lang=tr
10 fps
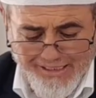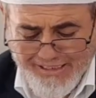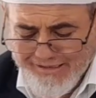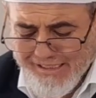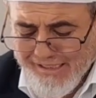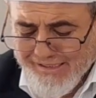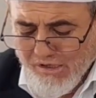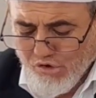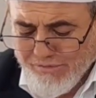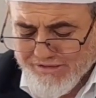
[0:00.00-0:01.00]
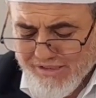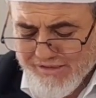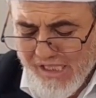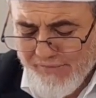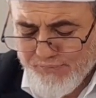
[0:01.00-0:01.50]
İnnel kavme
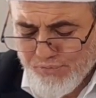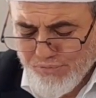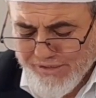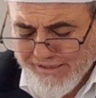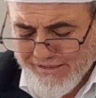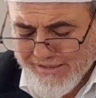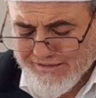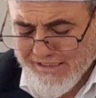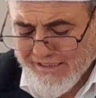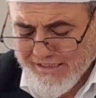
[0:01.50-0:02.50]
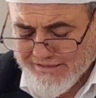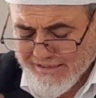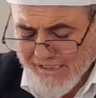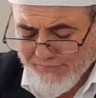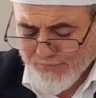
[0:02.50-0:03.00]
istad'afuneni
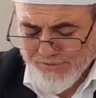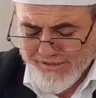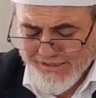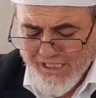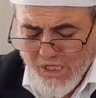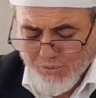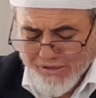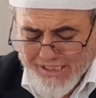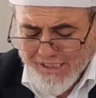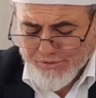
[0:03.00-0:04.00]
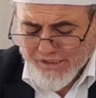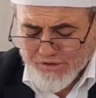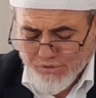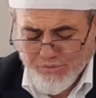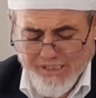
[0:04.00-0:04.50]
istad'afuni ve kâdu
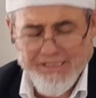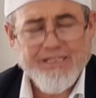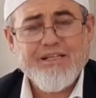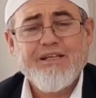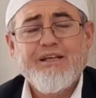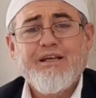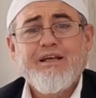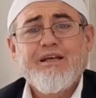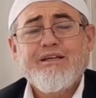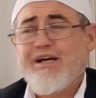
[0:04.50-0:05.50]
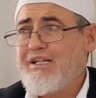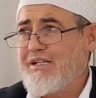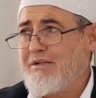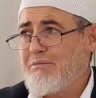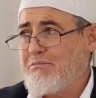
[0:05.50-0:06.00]
yaktuluneni.
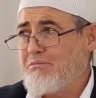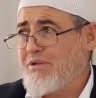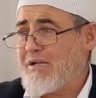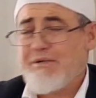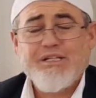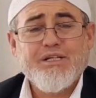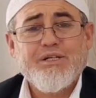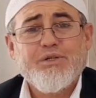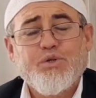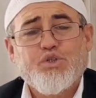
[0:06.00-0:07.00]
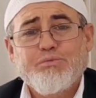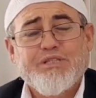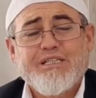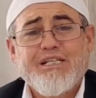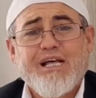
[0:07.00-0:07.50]
Yani bunlar beni
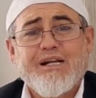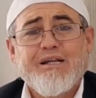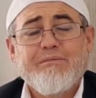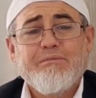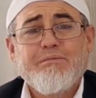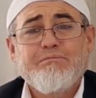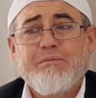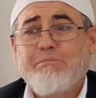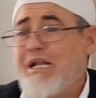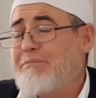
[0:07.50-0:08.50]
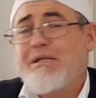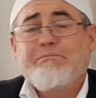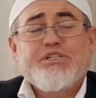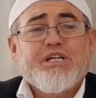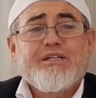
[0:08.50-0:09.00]
küçümsediler.
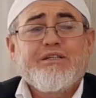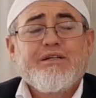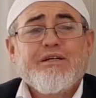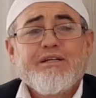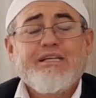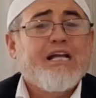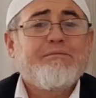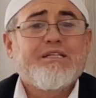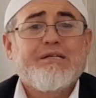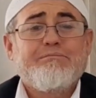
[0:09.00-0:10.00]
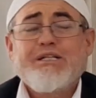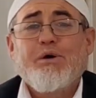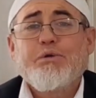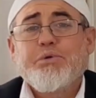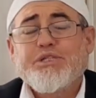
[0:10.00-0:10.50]
Elimden bir şey Gelmedi.
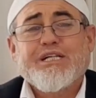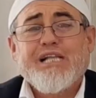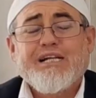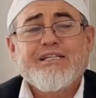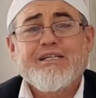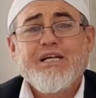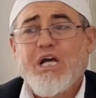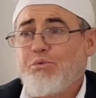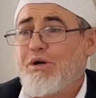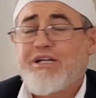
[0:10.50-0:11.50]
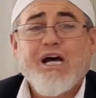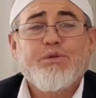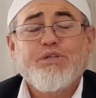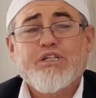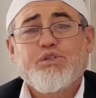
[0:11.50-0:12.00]
Beni öldüreceklerdi. Ve
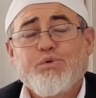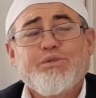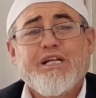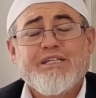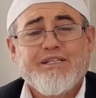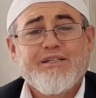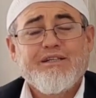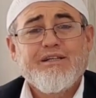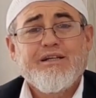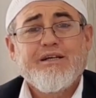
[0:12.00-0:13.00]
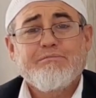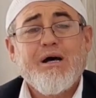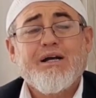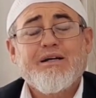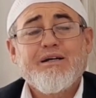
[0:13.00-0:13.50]
kâdu yaktılûneni.
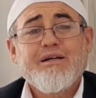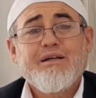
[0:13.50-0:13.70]
Bak.